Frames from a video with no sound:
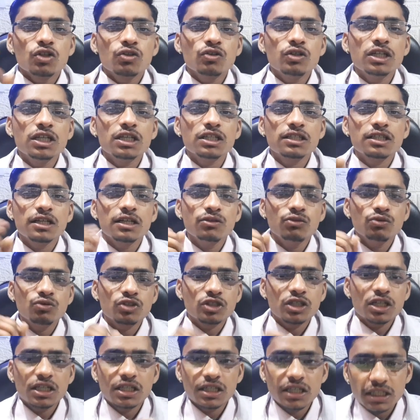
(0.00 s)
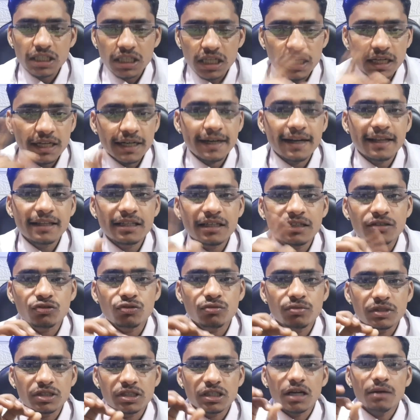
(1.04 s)
तो ये इसका यूज़ करने का तरीका रहता है
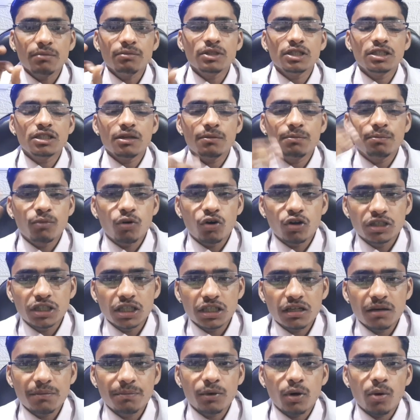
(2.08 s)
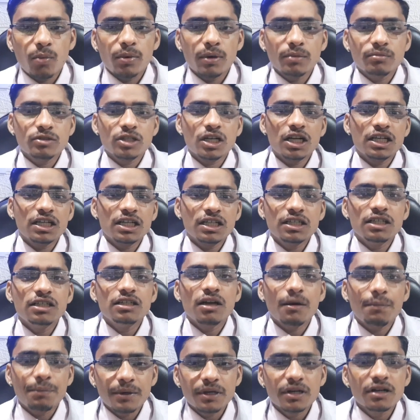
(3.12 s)
सुबह शाम या जब बहुत ज़्यादा प्रॉब्लम्स लगेगी
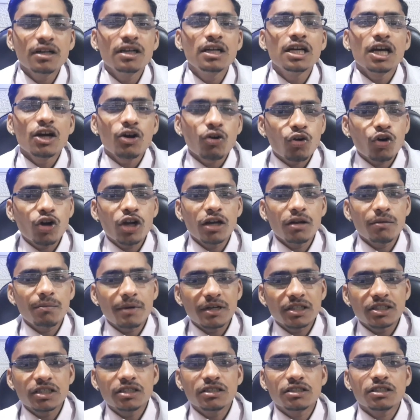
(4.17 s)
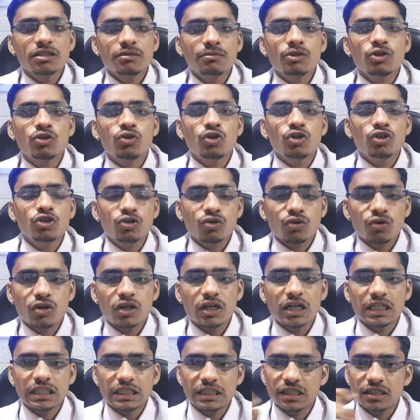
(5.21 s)
या फिर कोई इमरजेंसी में कोई
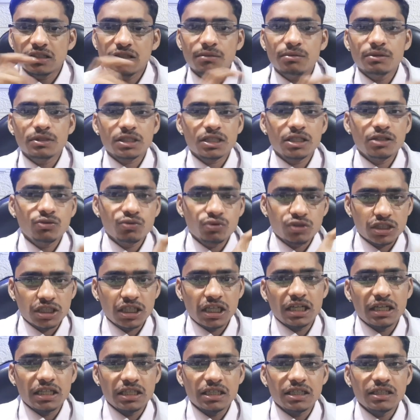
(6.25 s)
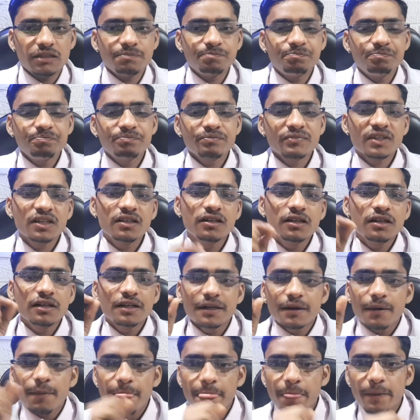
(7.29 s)
चोट लगती है तब इसका यूज़ किया जाता
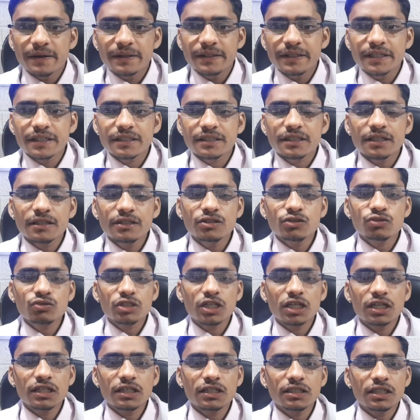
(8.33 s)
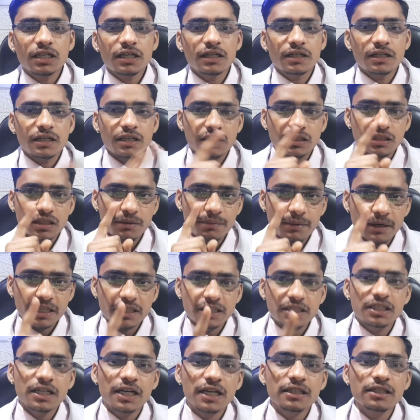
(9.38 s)
है ये इसका यूज़ करने का तरीका रहता है
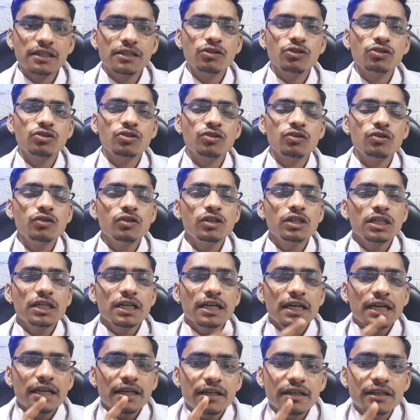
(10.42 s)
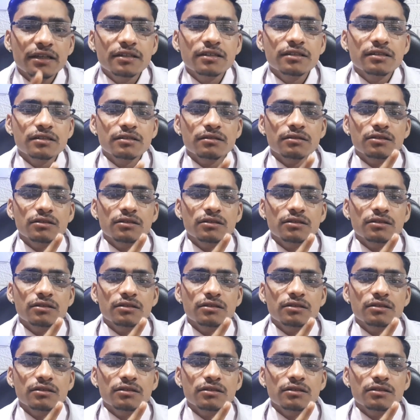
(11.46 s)
बाकी ध्यान दें दोस्तों इस